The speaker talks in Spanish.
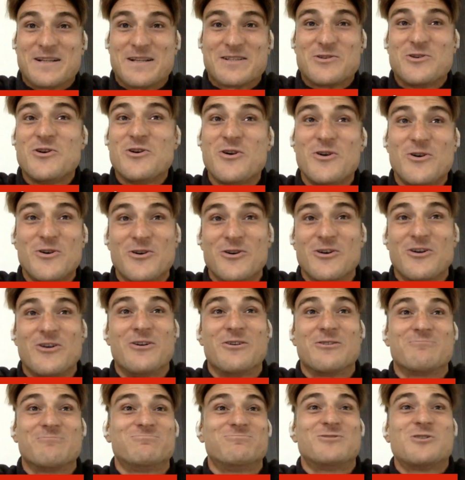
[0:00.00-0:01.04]
pasó o
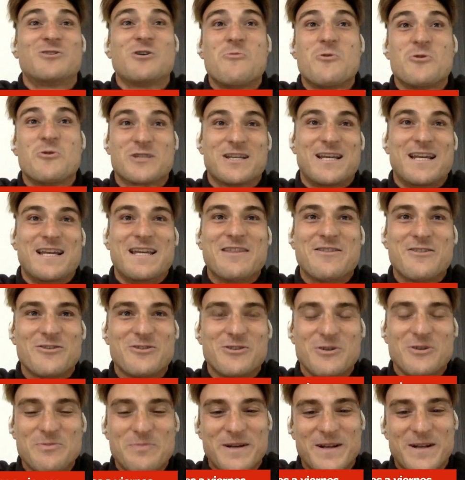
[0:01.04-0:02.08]
cómo se
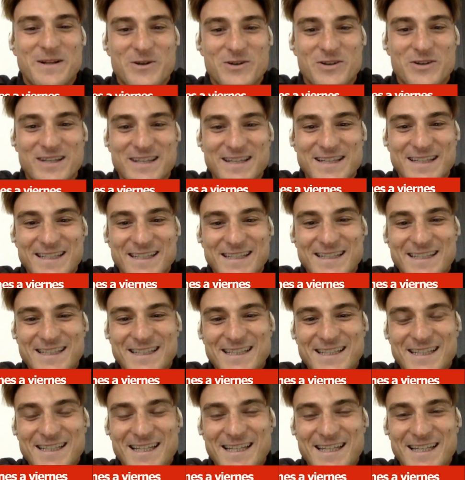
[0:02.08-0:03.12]
hizo, ¿no? Pero
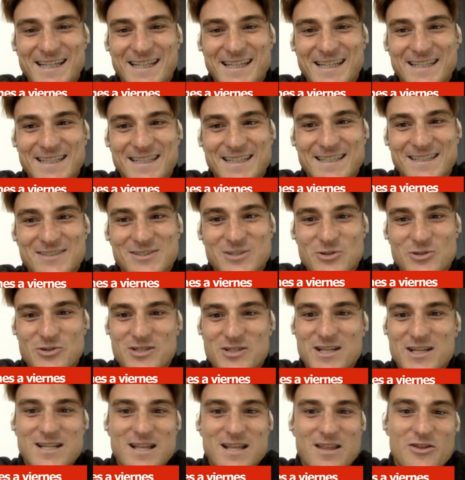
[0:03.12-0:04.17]
eh,
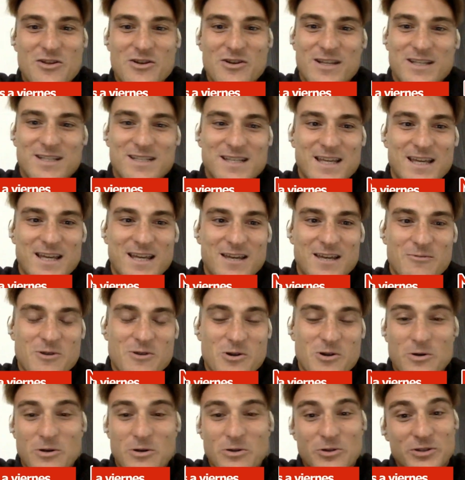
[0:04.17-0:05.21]
son sensaciones que,
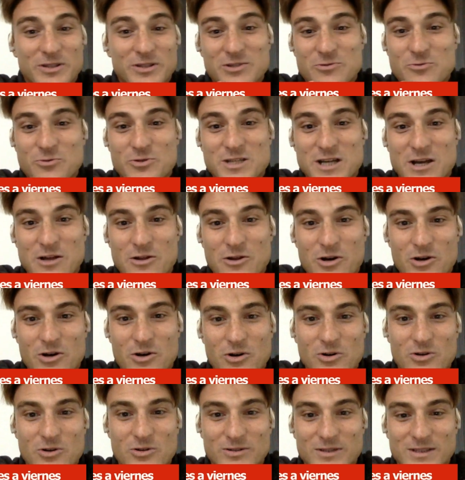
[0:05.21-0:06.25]
bueno, cuando te he
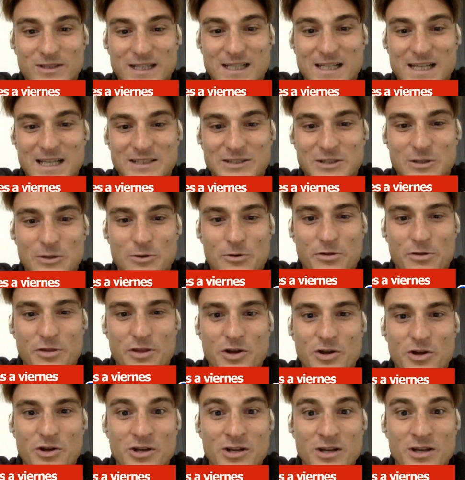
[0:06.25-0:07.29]
escuchado en la
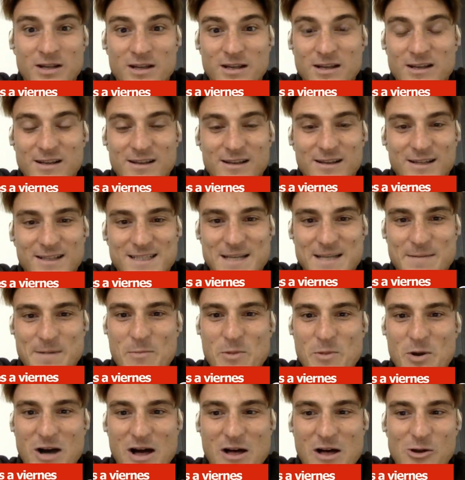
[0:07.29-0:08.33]
introducción, se me
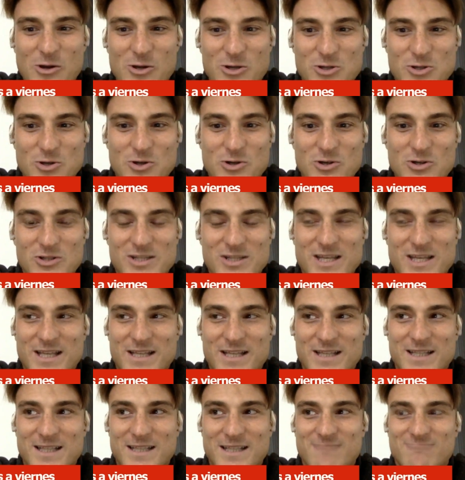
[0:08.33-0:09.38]
han mojado los ojos
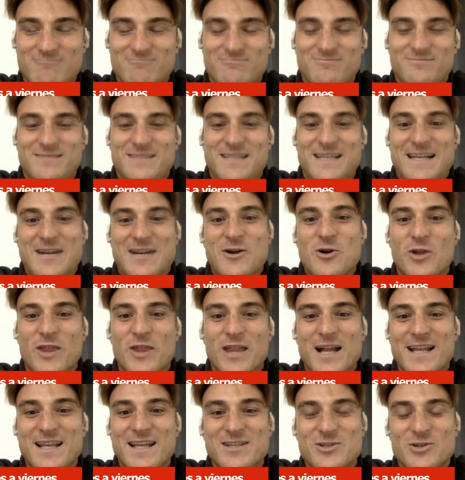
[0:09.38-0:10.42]
de,
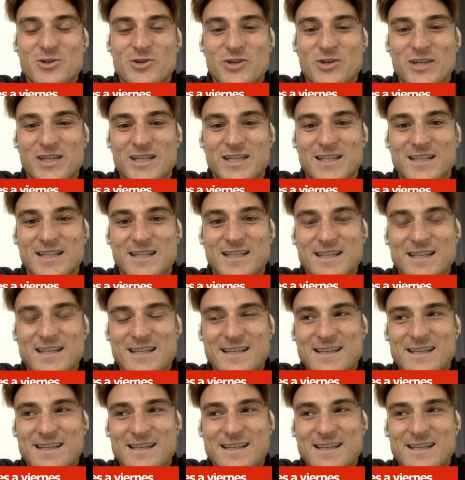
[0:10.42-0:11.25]
recordar eso y,